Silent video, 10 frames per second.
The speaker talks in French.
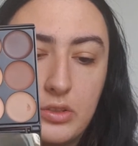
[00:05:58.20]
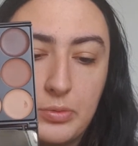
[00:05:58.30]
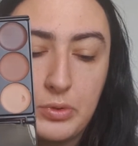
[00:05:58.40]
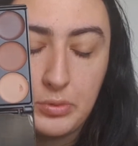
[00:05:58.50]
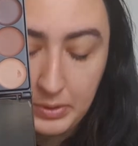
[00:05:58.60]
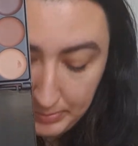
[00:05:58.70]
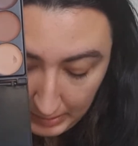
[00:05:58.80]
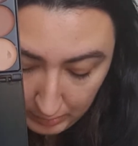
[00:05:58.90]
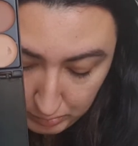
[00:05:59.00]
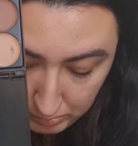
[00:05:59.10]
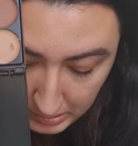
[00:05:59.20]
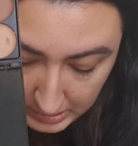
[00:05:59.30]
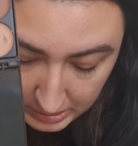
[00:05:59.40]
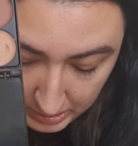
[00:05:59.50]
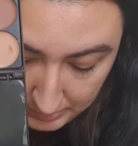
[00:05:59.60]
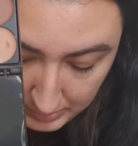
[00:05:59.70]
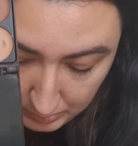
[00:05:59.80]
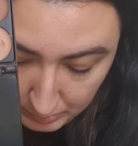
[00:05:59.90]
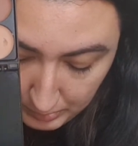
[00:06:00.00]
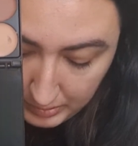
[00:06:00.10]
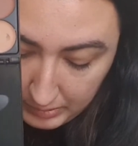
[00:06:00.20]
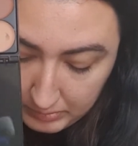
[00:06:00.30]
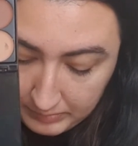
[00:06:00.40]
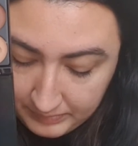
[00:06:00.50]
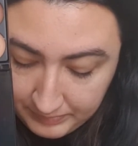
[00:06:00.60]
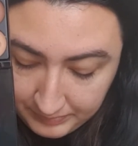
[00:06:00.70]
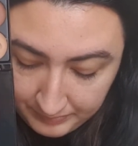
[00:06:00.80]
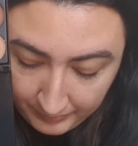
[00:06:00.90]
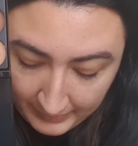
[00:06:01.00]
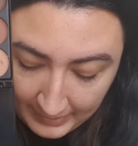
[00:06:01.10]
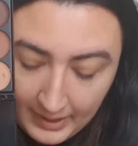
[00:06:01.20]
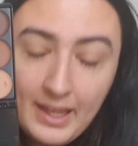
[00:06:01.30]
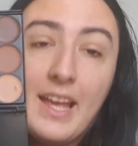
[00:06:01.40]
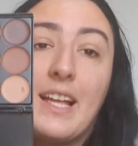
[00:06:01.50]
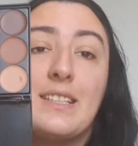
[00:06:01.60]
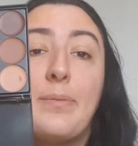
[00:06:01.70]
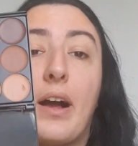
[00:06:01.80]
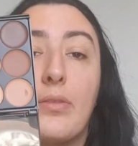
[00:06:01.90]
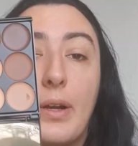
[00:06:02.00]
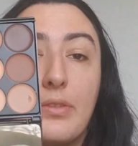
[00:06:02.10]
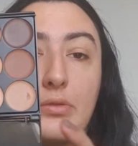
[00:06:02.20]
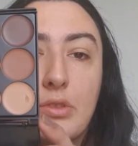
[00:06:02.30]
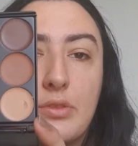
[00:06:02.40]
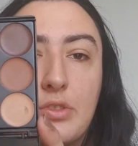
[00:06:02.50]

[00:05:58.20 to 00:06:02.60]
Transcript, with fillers: je m'en suis mis de partout et j'en ai mis sur mon pantalon c'est pas grave bref on s'en